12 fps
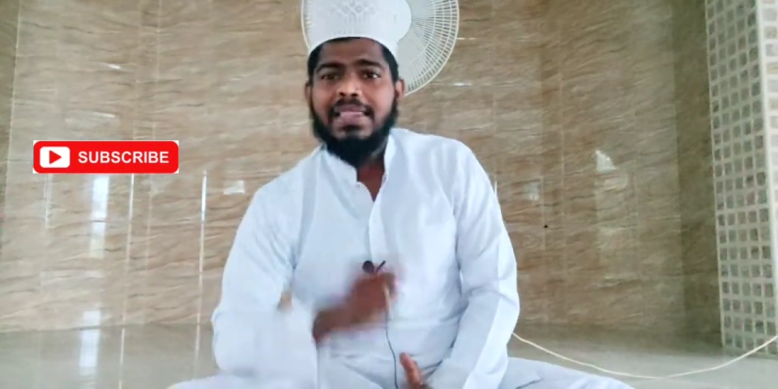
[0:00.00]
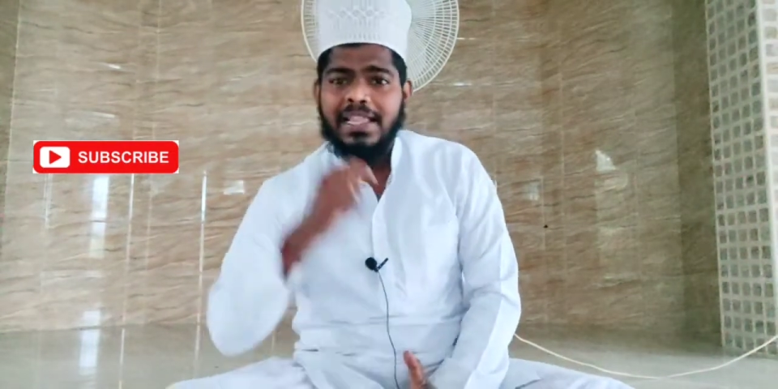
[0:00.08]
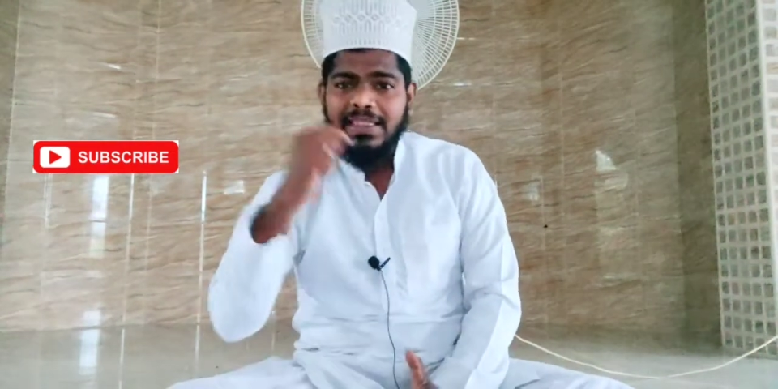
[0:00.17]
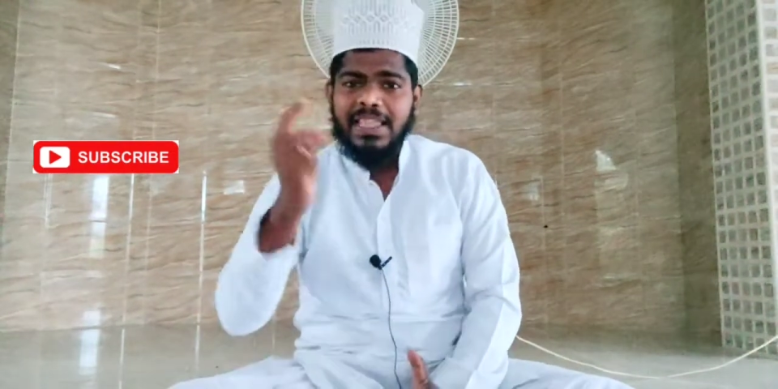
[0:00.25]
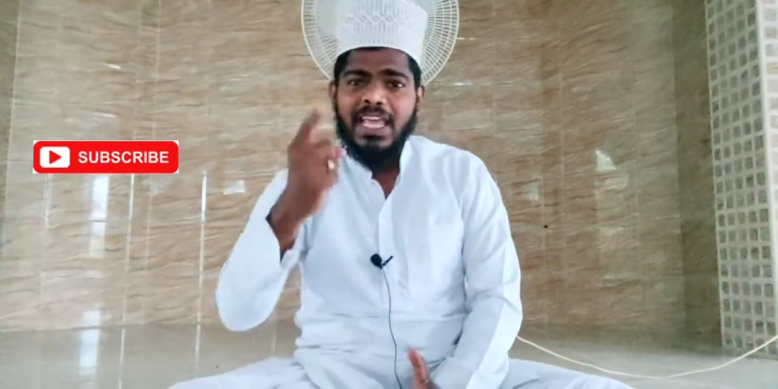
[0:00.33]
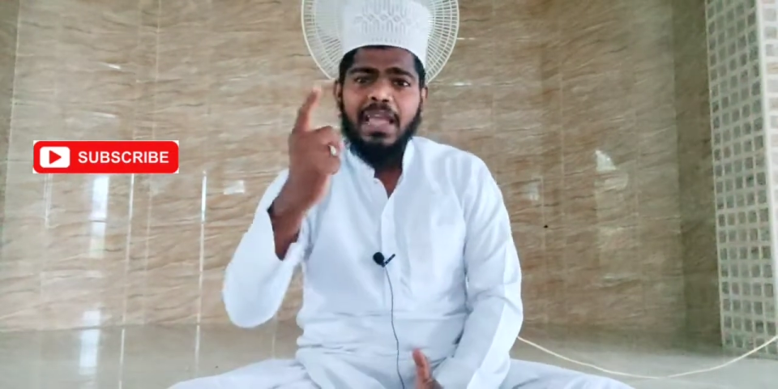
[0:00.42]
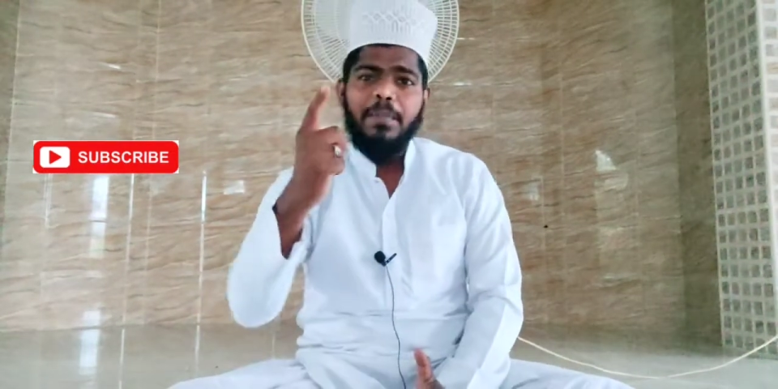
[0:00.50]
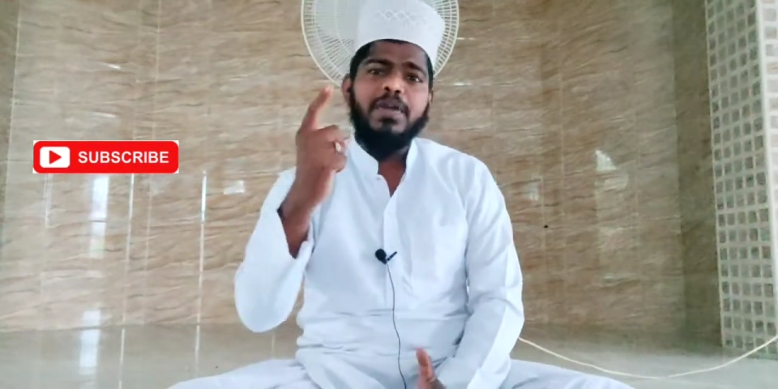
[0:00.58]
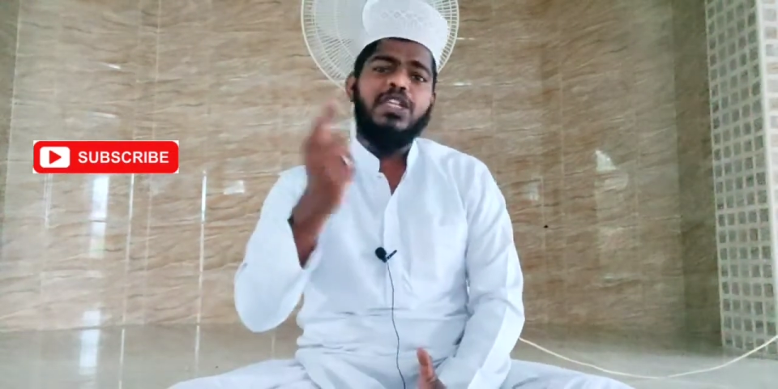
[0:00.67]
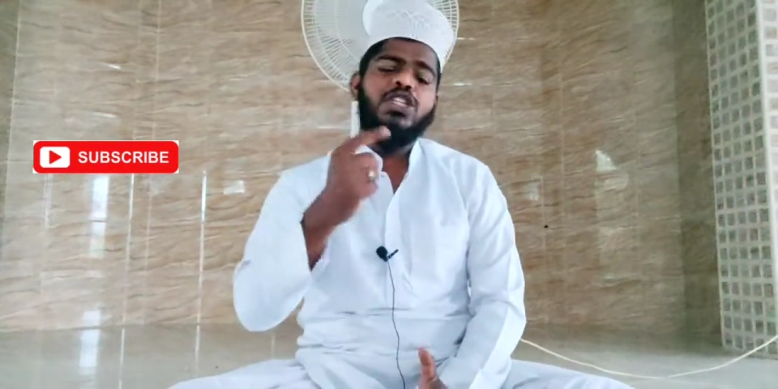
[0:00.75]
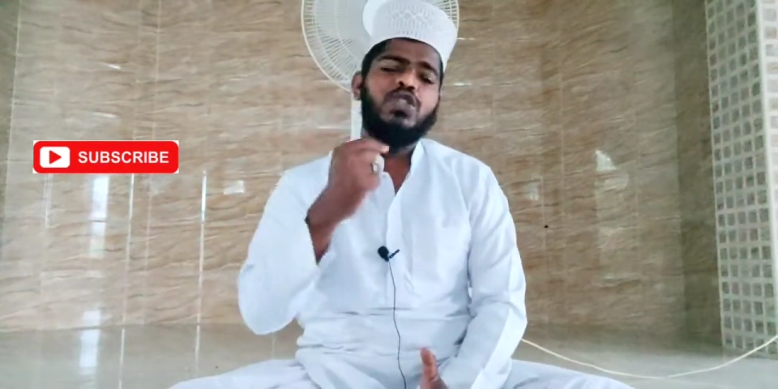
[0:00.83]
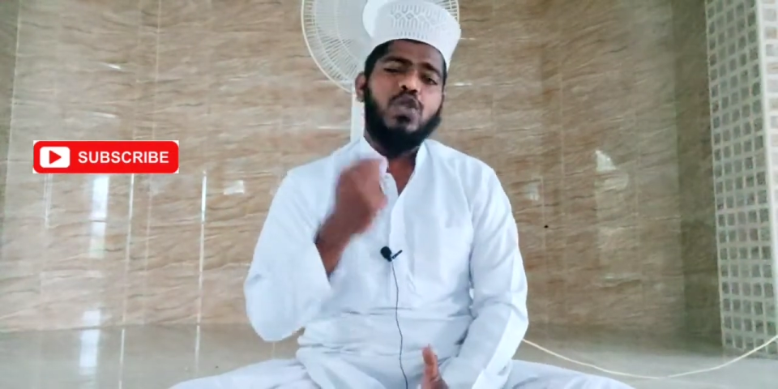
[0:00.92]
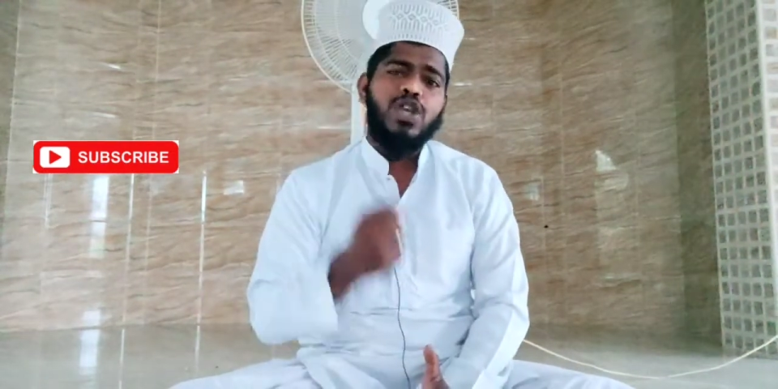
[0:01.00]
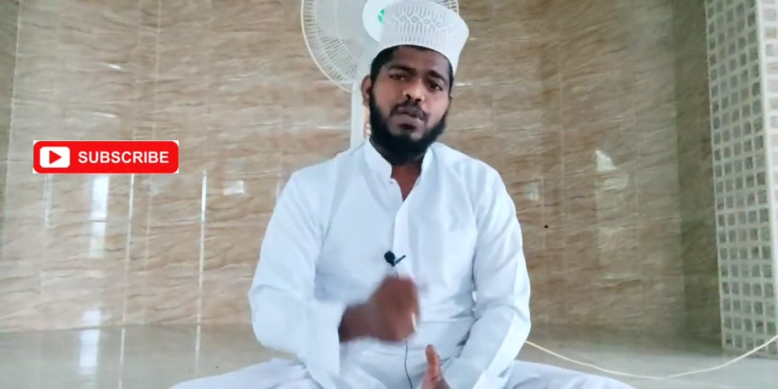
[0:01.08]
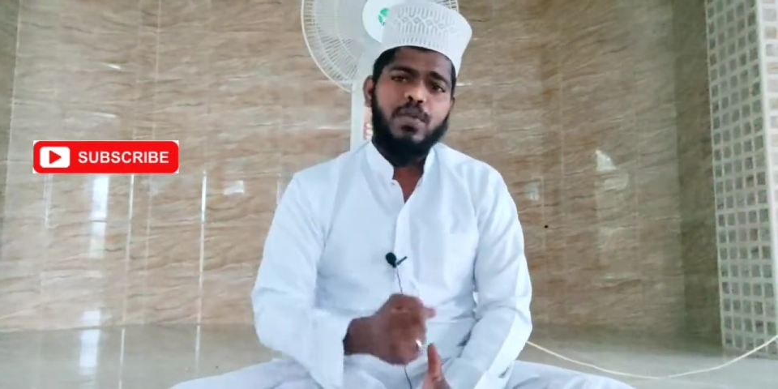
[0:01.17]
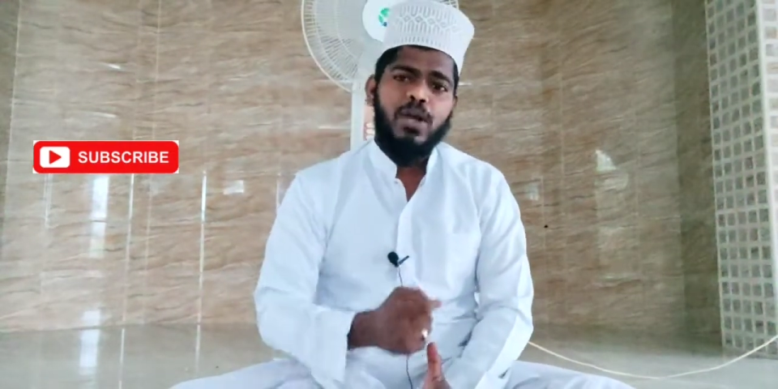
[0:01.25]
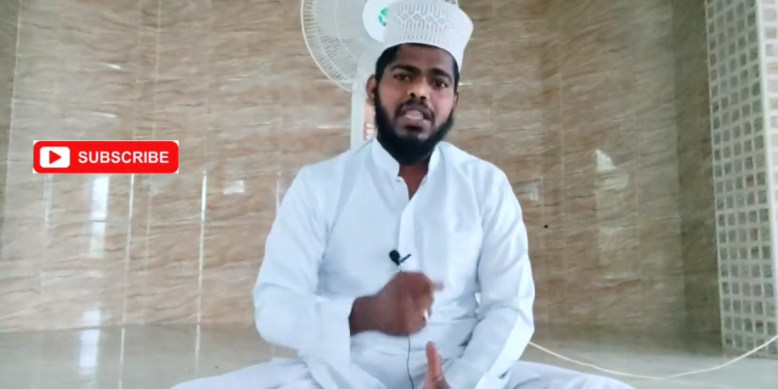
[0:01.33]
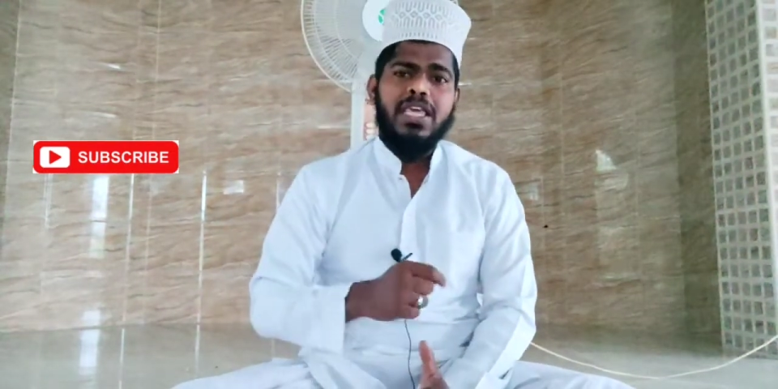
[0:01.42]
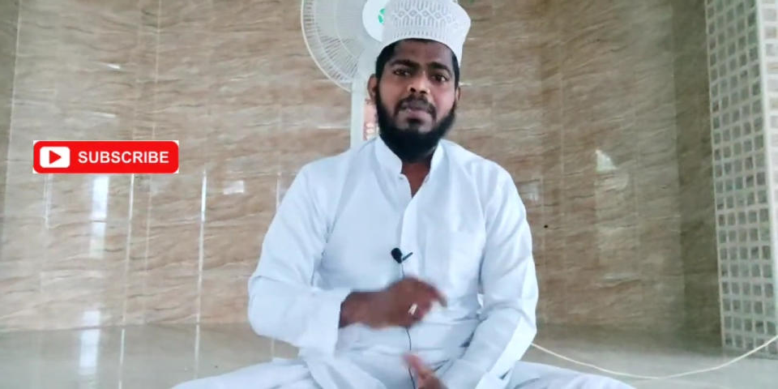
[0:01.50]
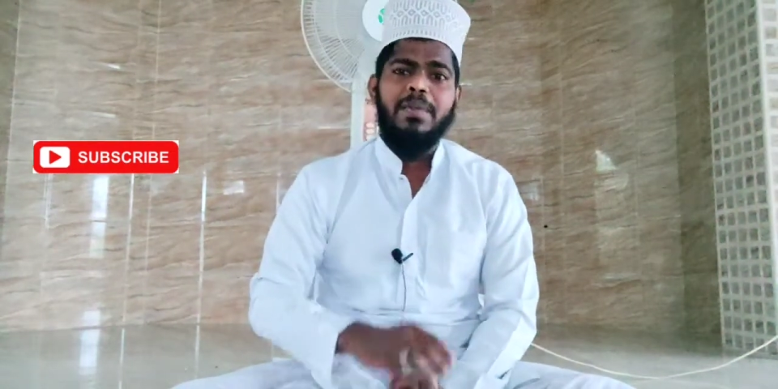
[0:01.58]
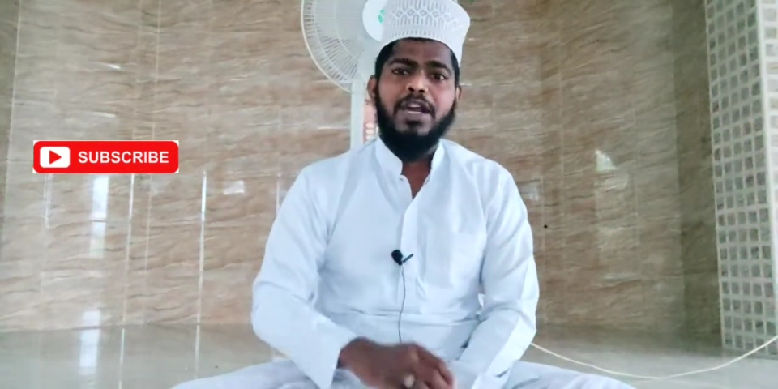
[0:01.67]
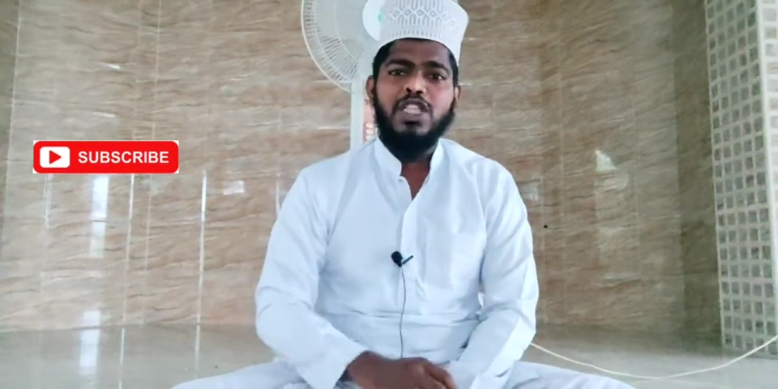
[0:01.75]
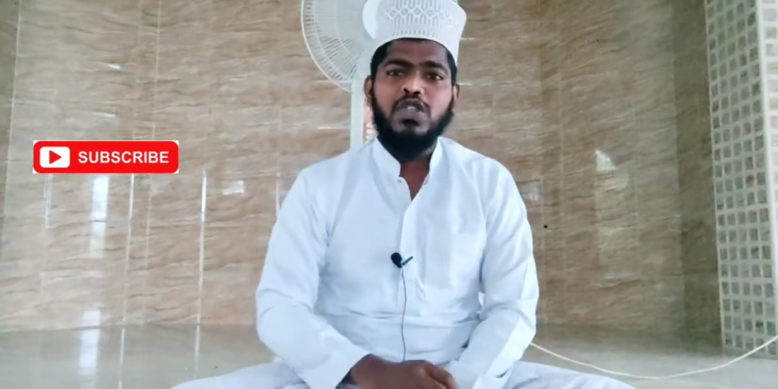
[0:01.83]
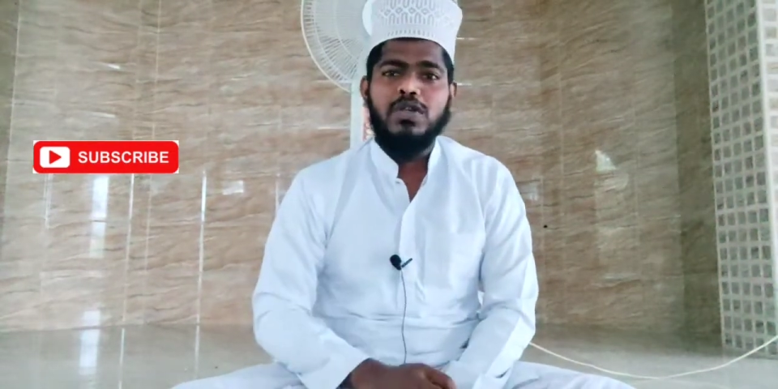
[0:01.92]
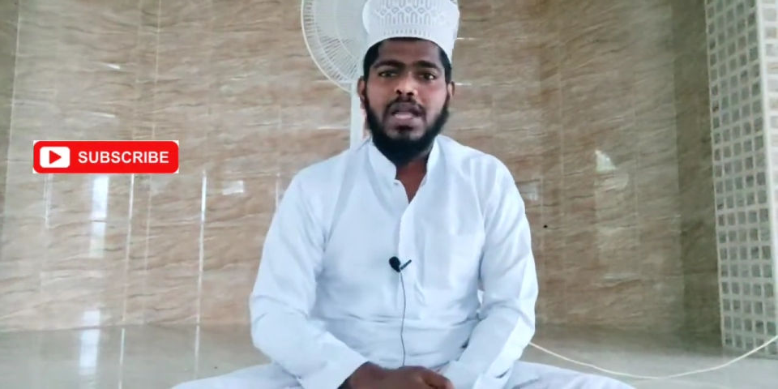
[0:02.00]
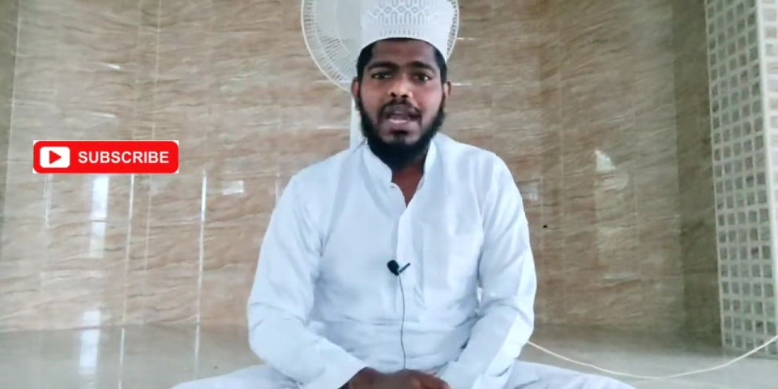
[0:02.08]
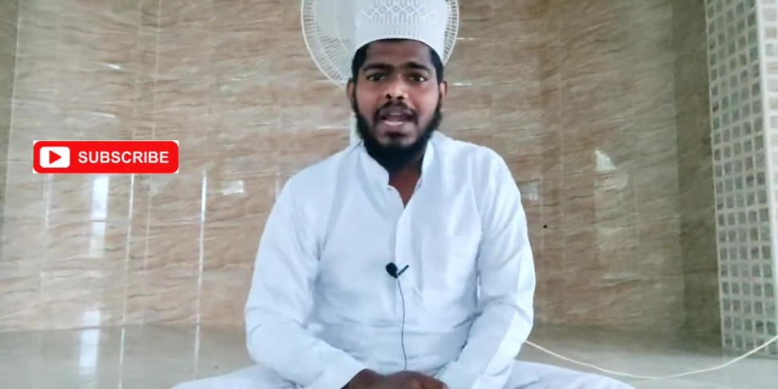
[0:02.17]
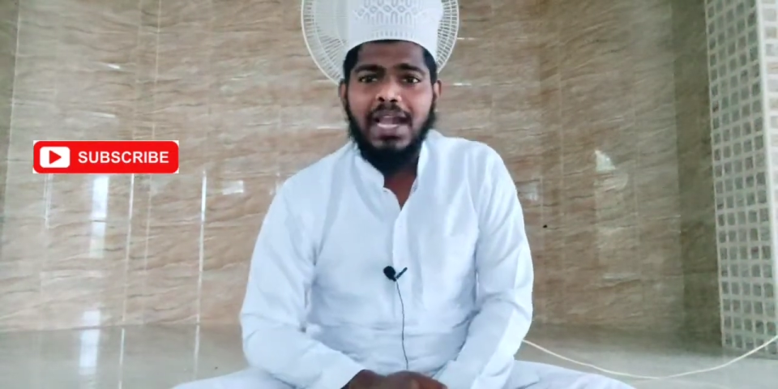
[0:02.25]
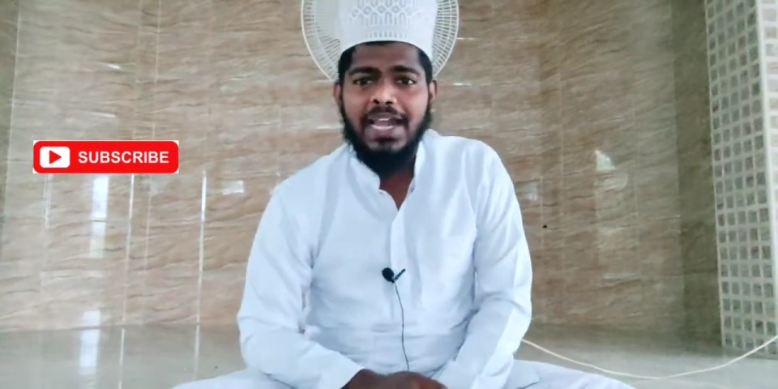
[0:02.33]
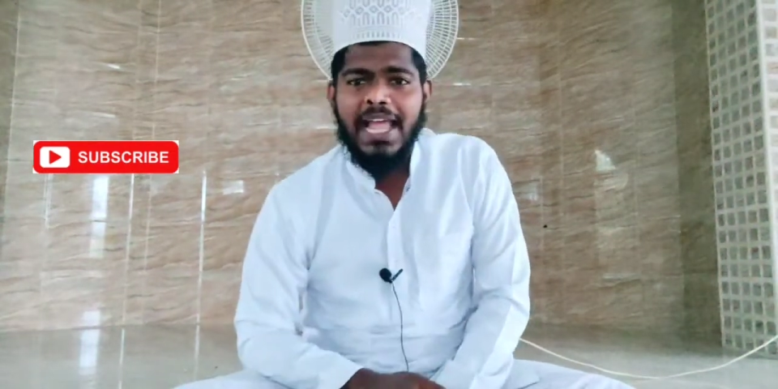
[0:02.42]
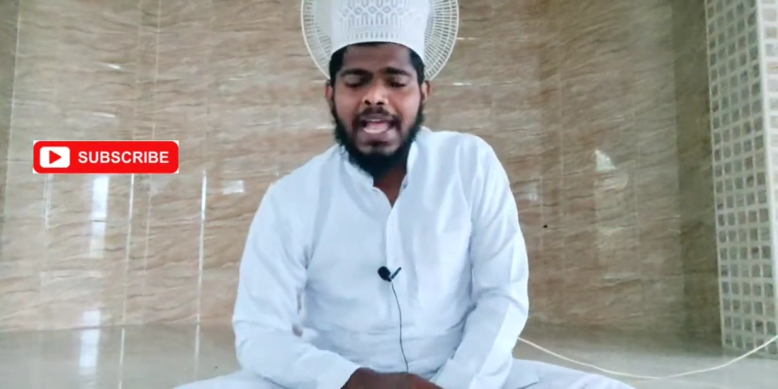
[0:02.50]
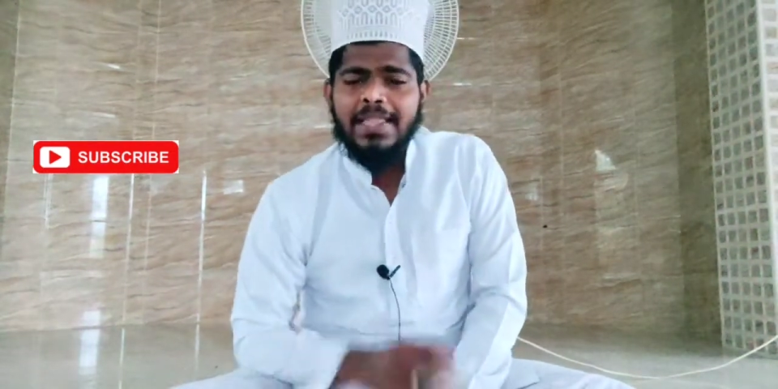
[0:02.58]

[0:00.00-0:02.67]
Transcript: தந்தையை பற்றி சொல்லும் பொழுது இப்படி சொன்னார்கள்